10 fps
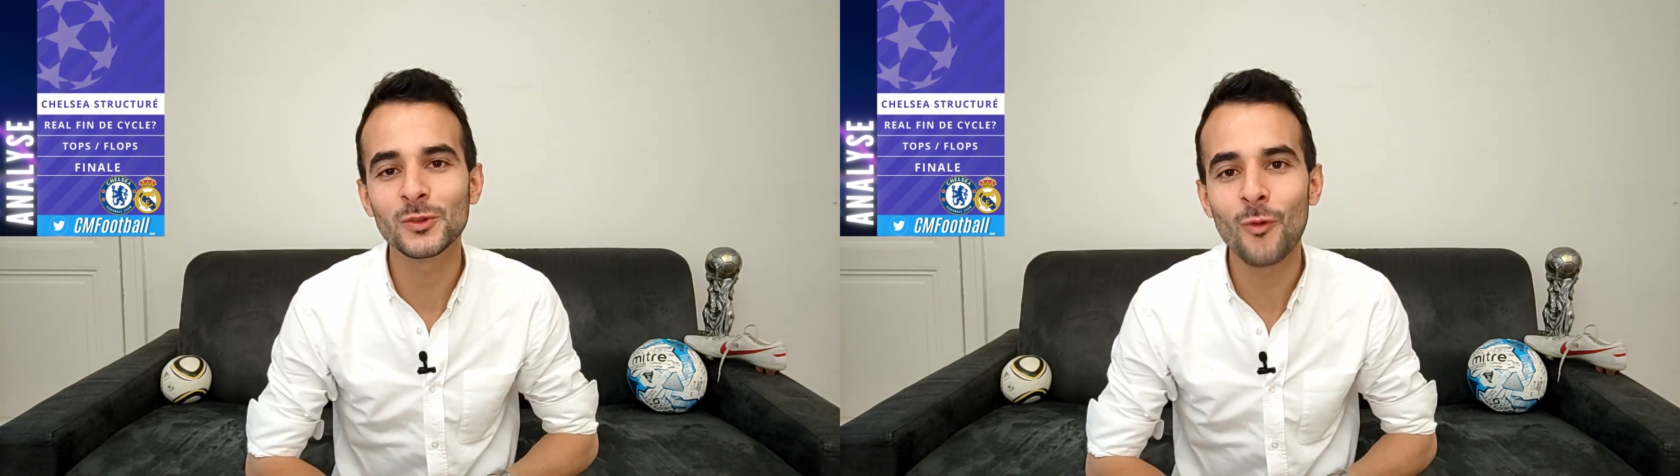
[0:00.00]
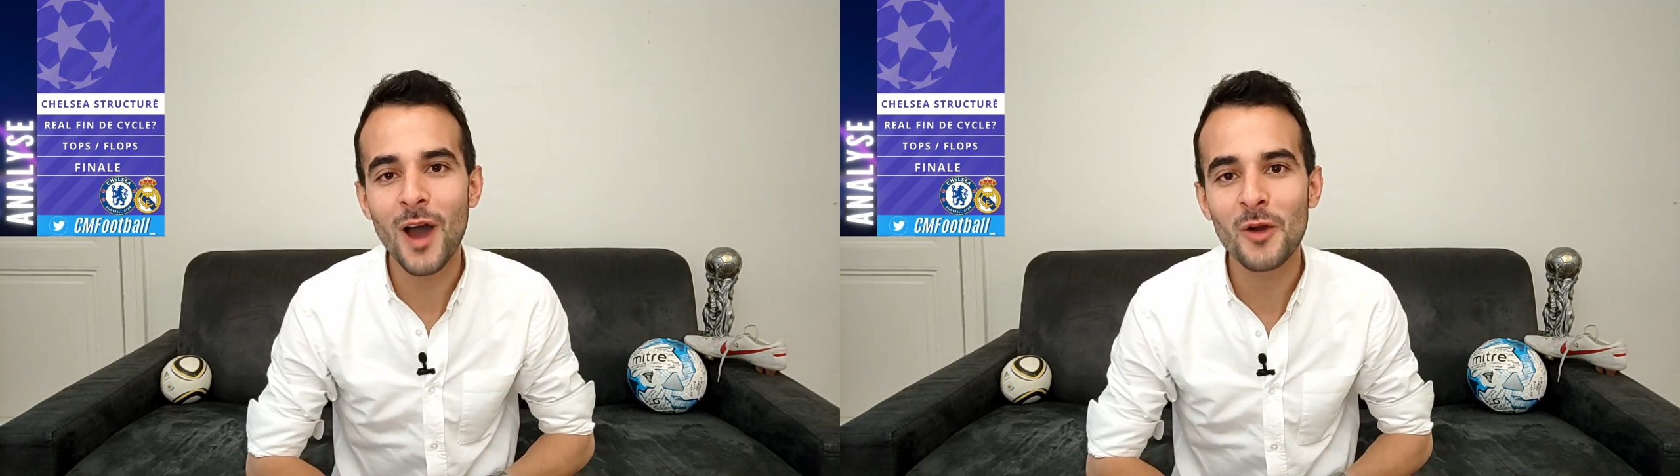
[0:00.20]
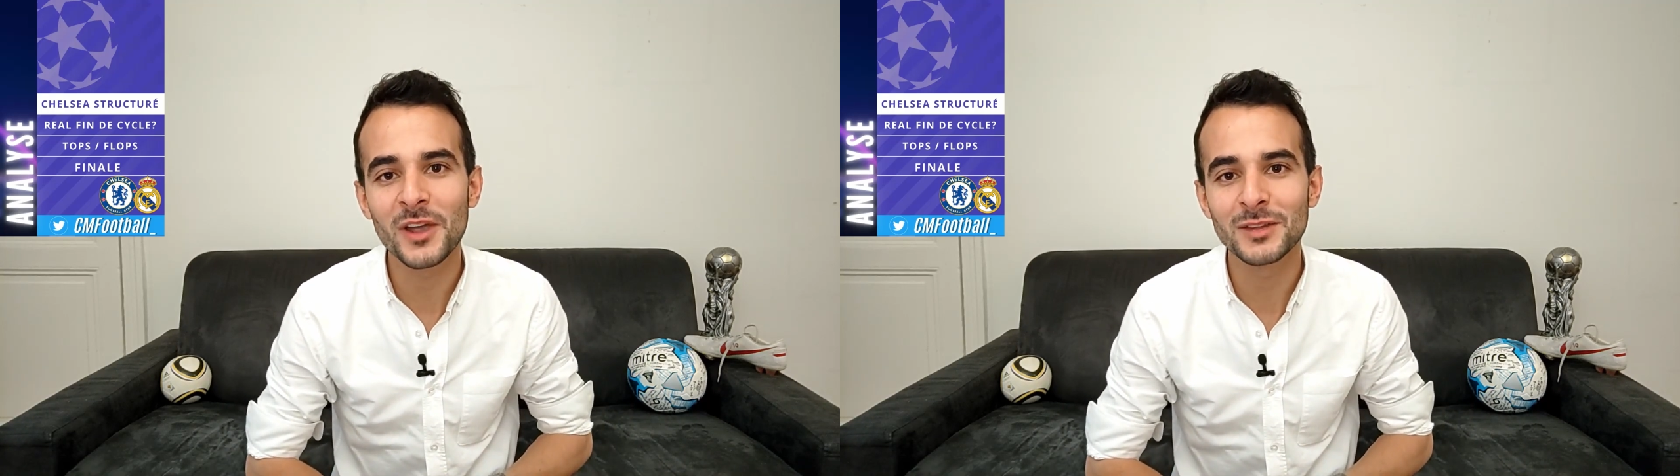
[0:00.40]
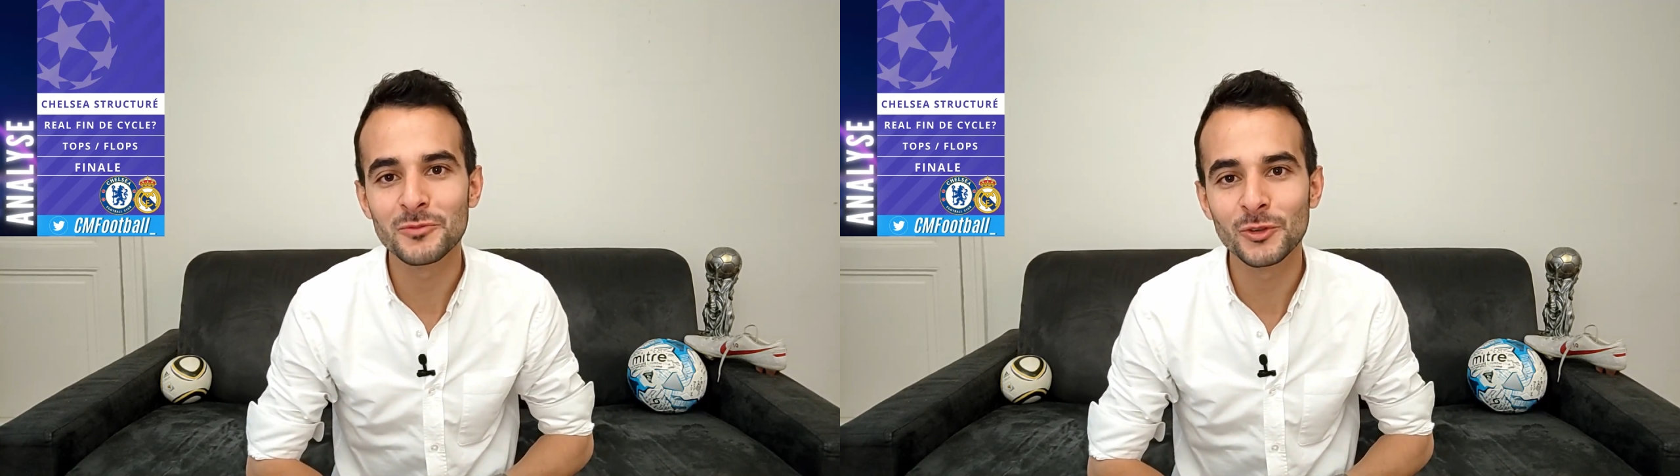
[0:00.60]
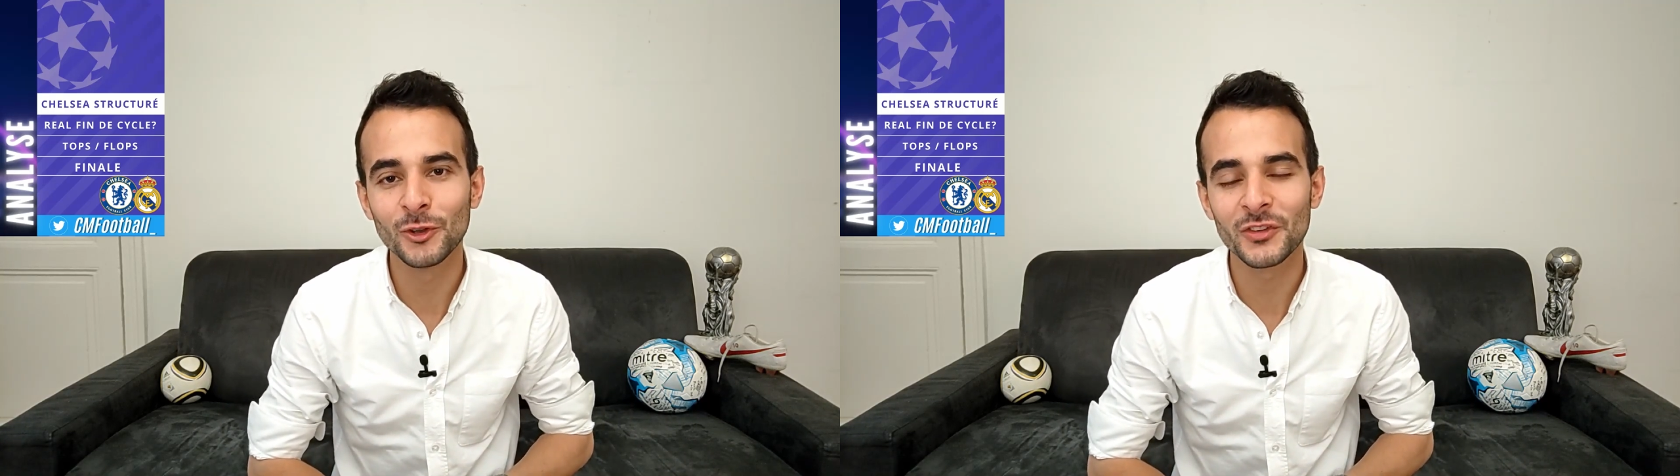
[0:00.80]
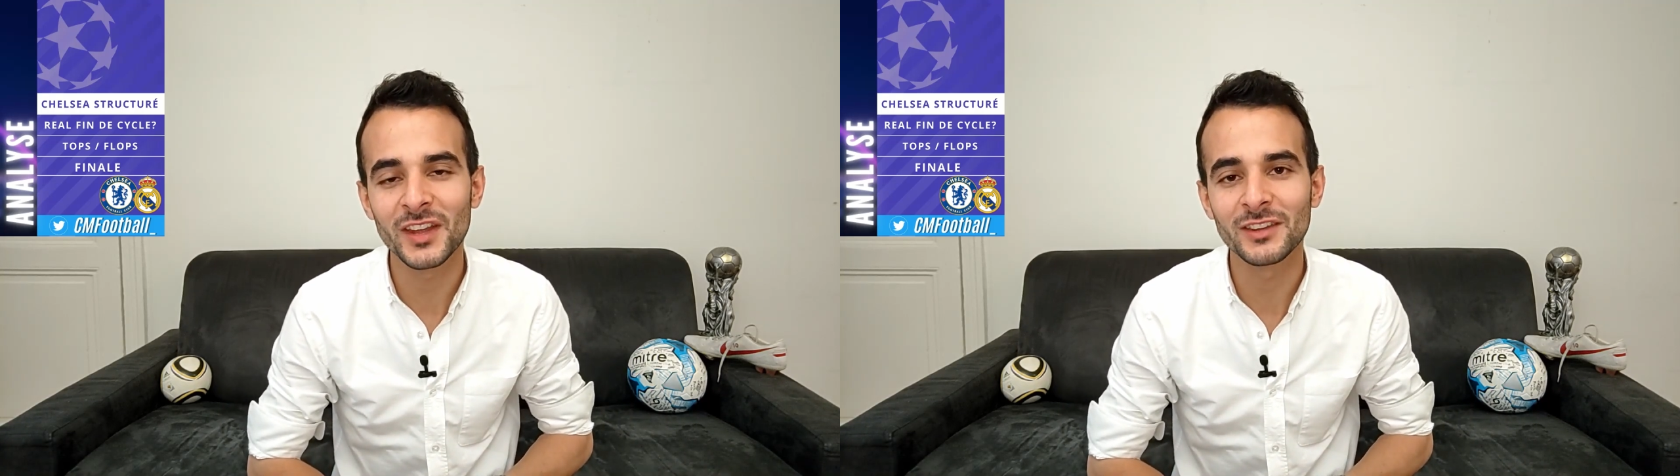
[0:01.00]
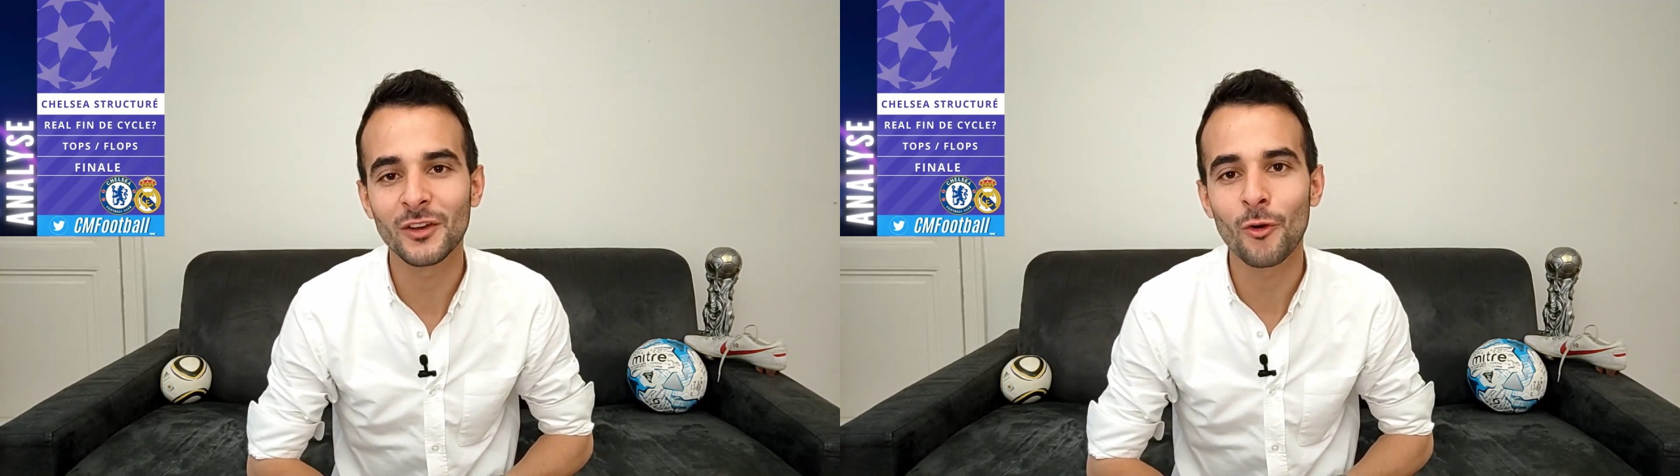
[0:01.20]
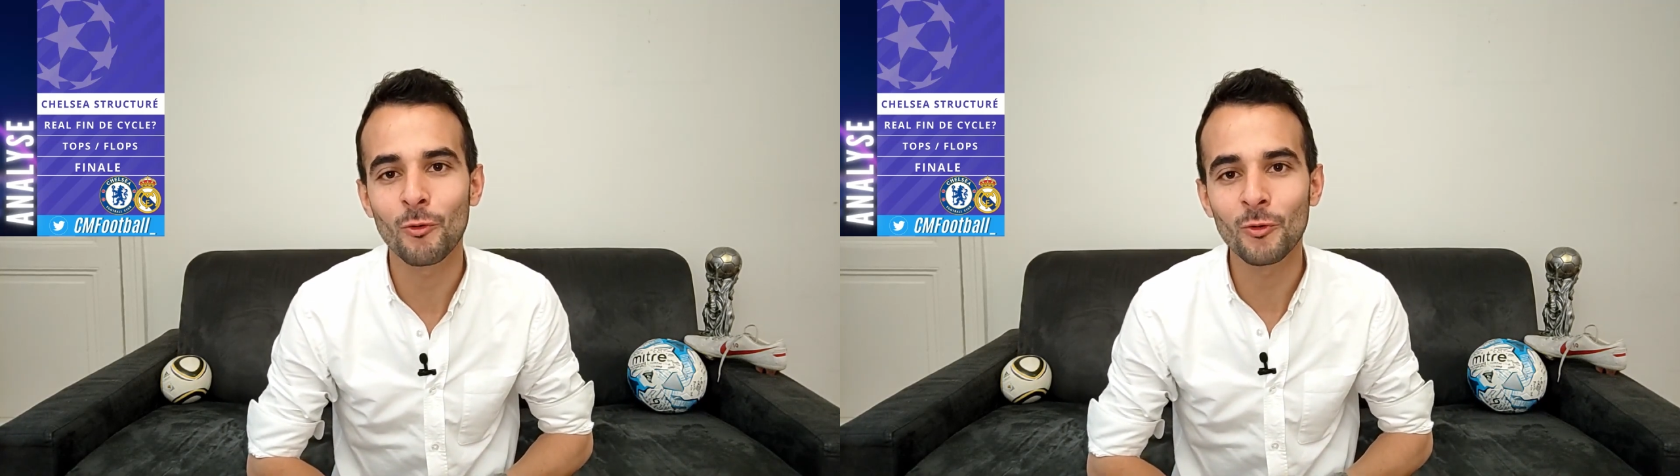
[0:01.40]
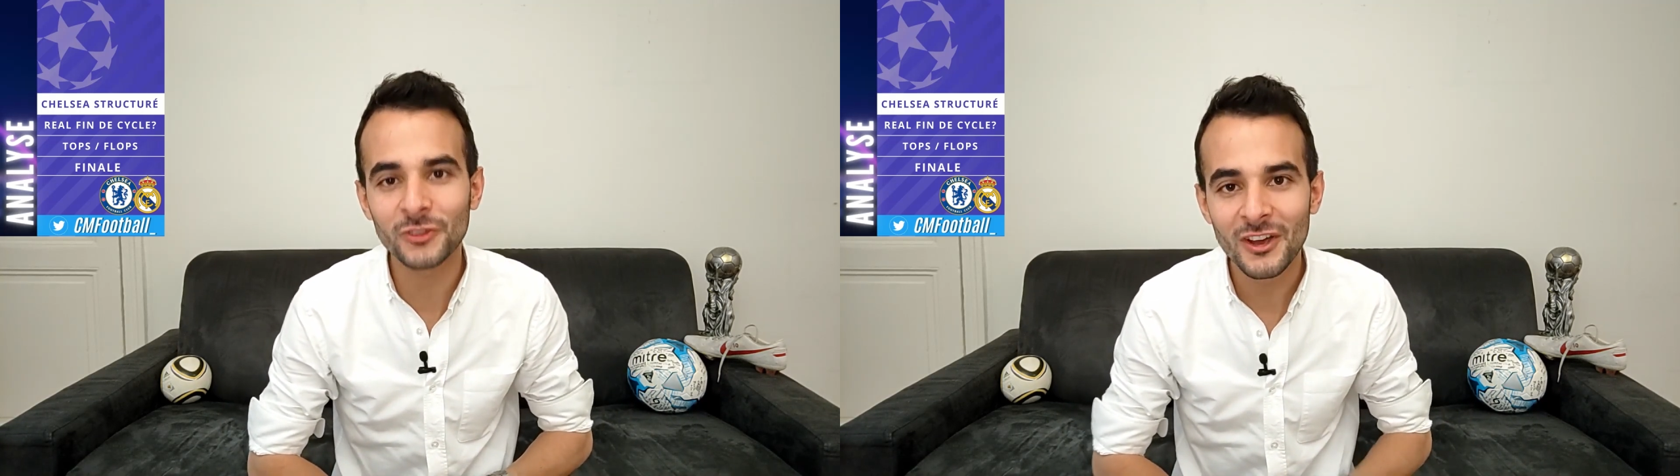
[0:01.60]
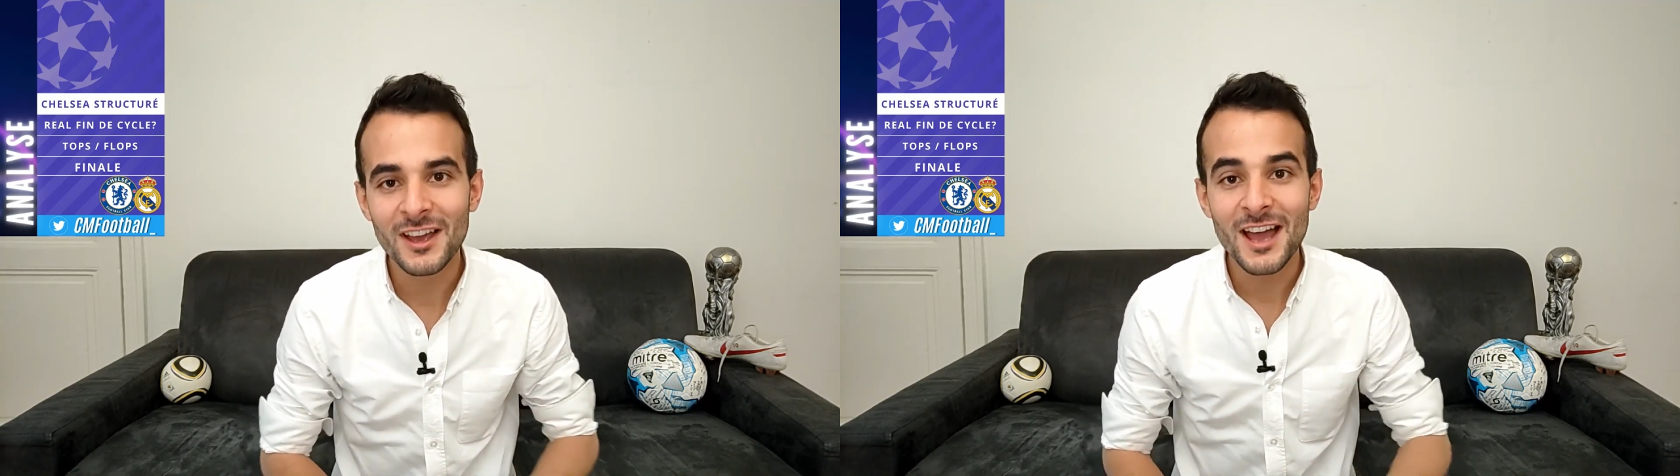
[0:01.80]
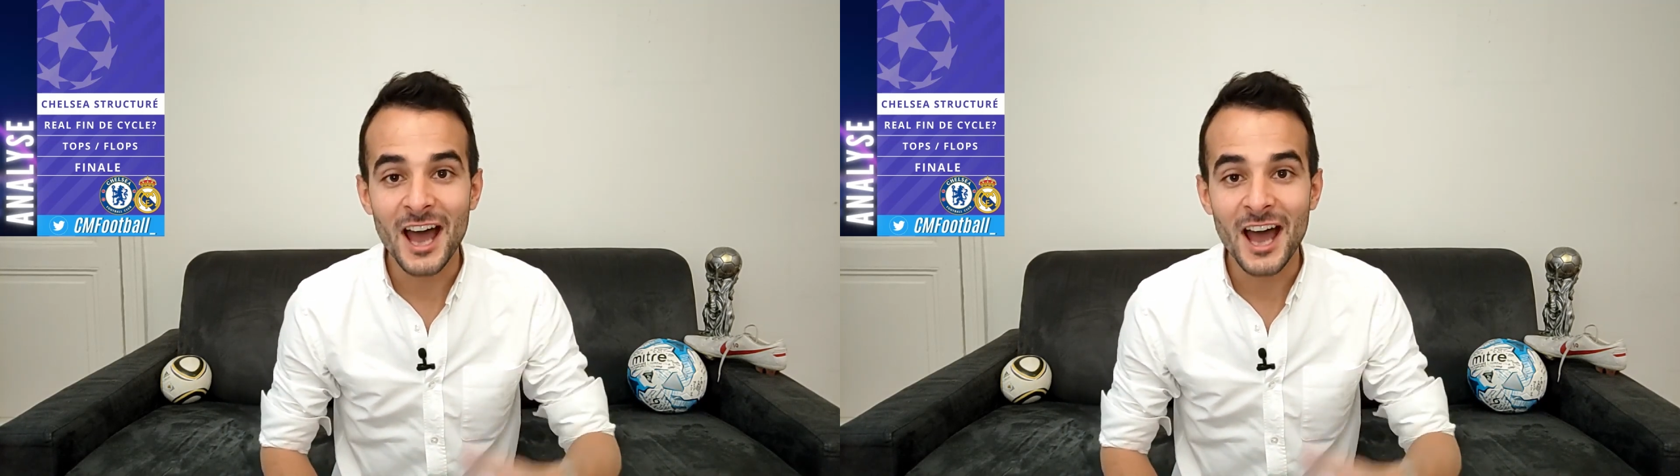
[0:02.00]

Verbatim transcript: 3 ou 4 buts dans cette rencontre.